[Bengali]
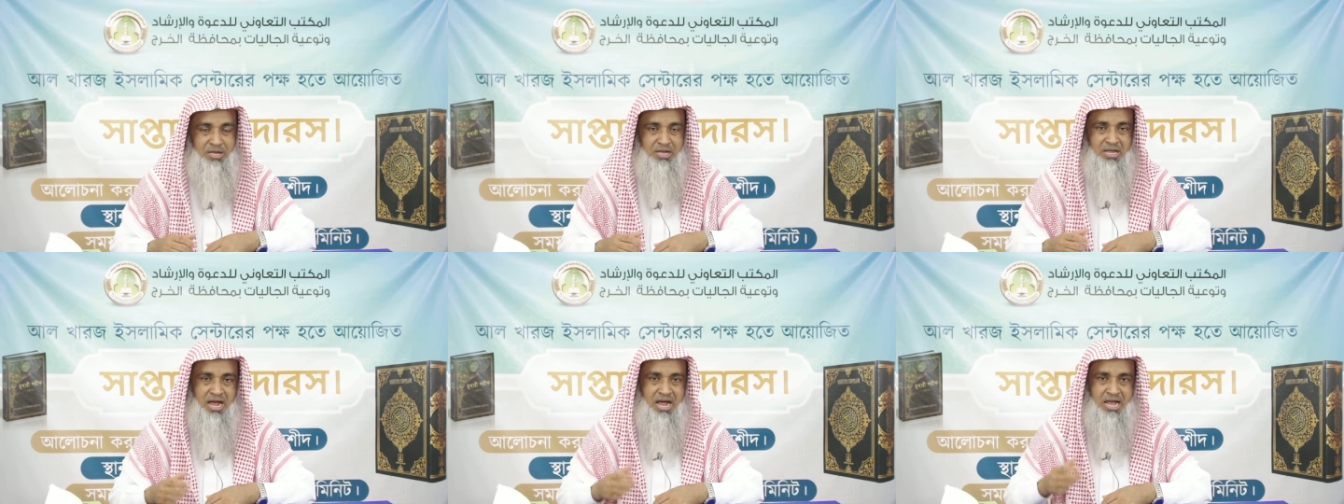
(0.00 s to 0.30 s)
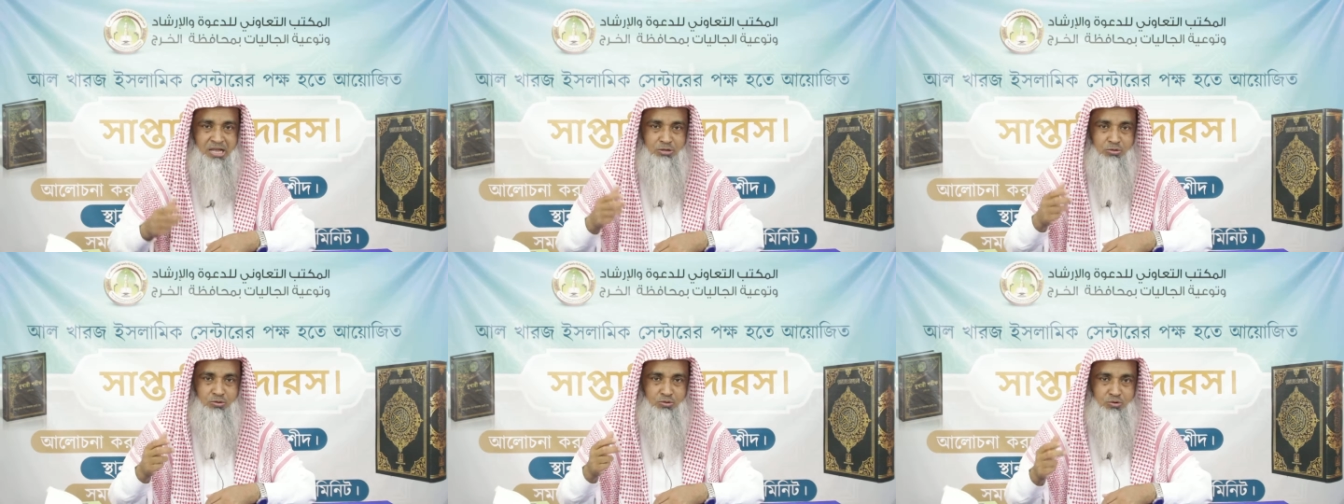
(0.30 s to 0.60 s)
এই
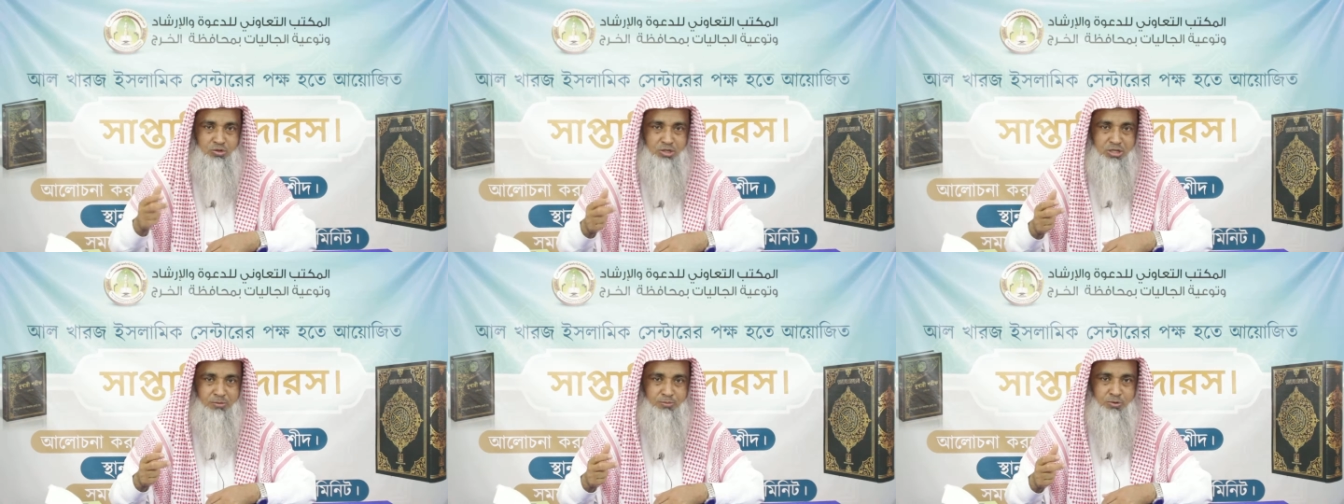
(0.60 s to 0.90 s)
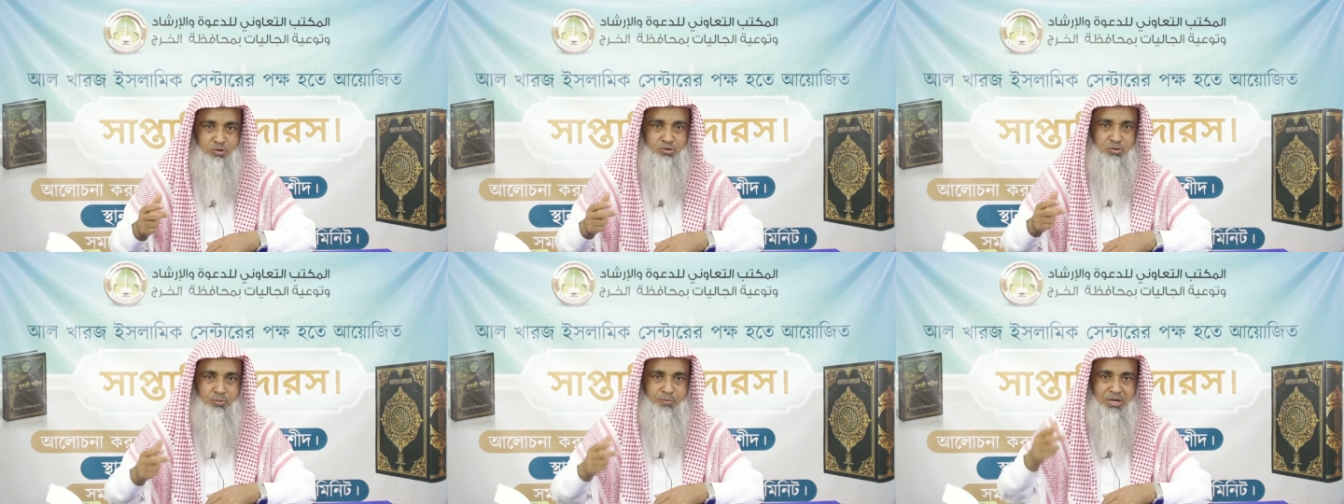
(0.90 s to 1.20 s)
আয়াতুল কুরসির
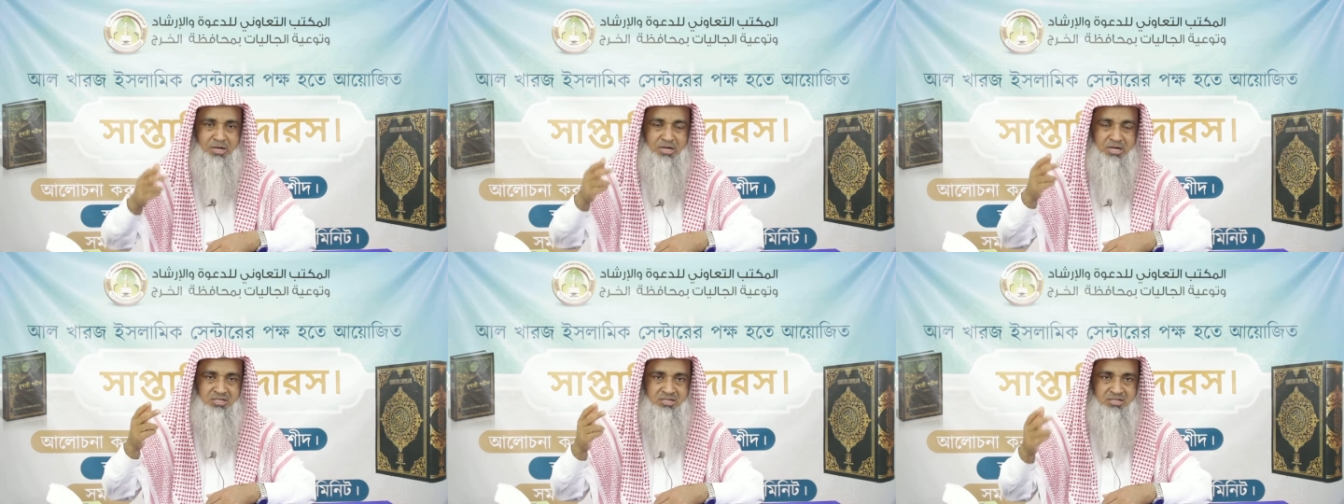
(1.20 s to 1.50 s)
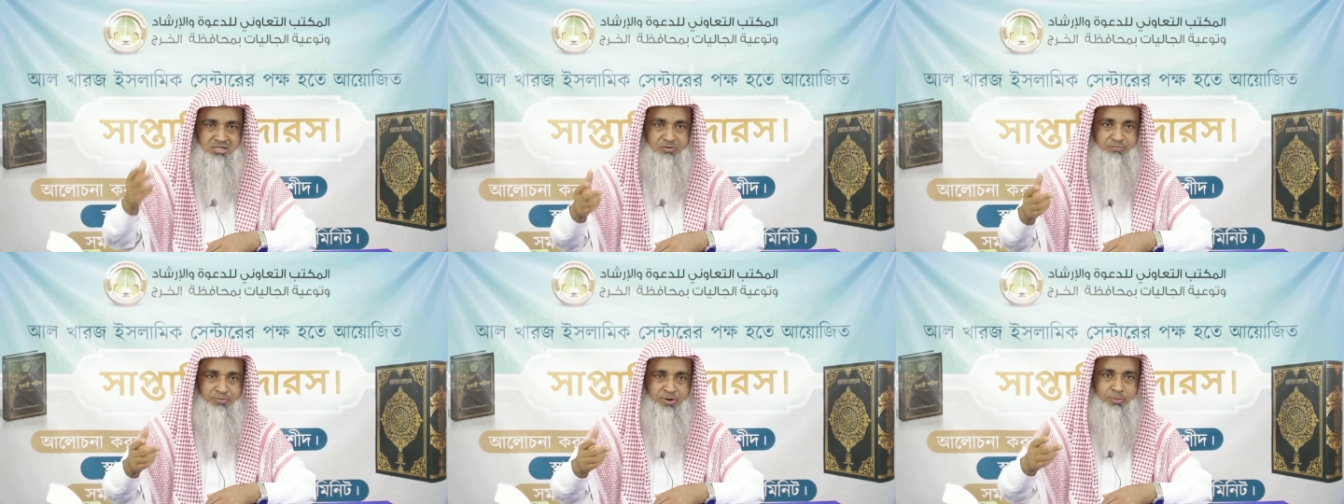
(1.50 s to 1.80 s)
মতো বা
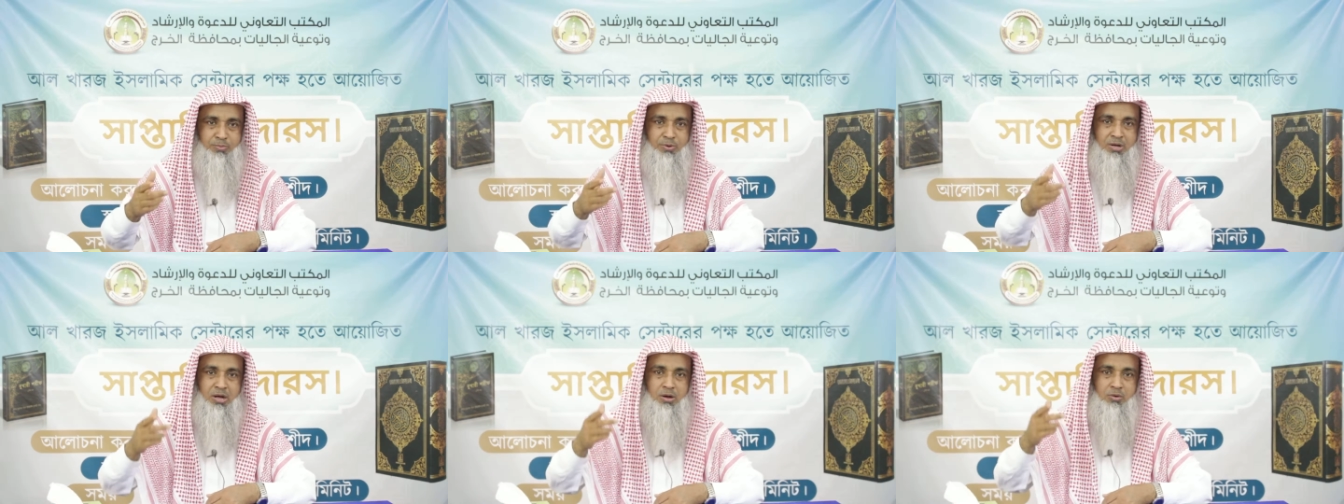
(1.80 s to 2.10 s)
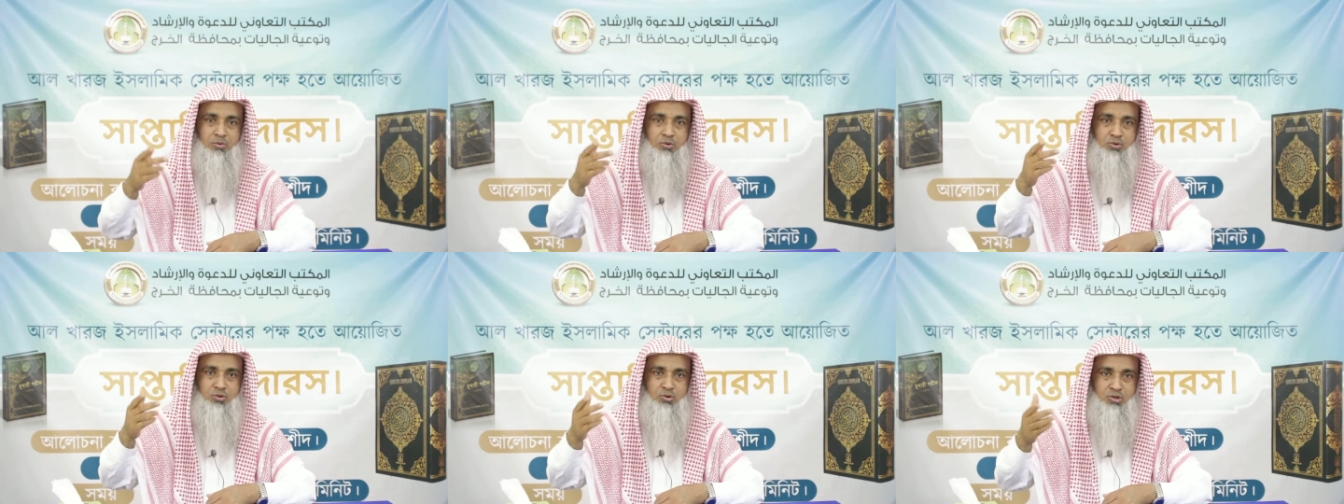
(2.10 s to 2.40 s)
আস্তাকফার ফারবারা
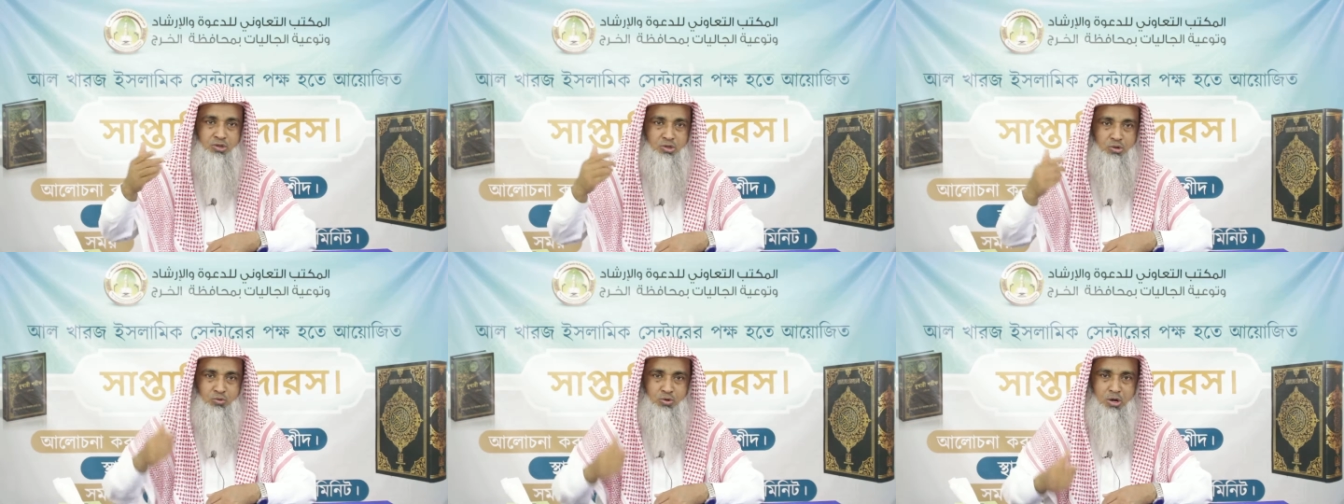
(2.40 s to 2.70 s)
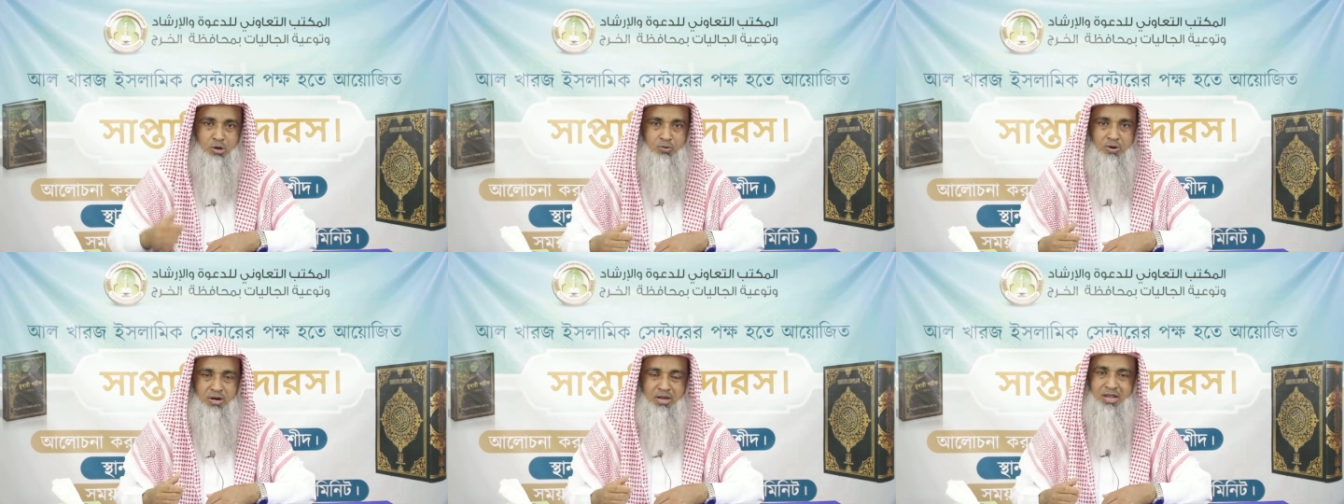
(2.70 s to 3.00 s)
অন্য অন্য যে
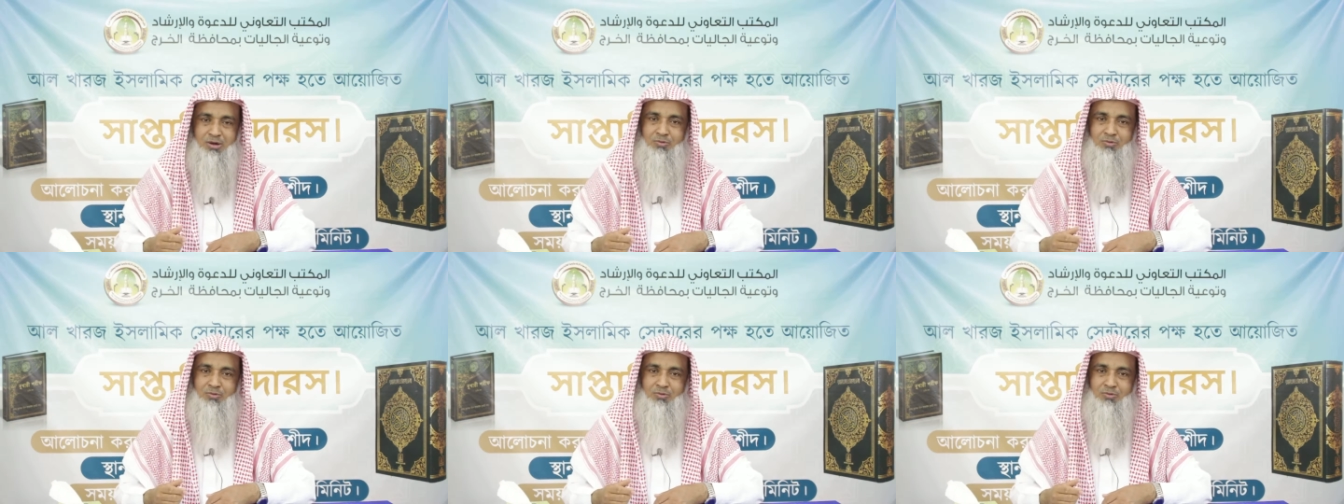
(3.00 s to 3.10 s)
দোয়াগুলো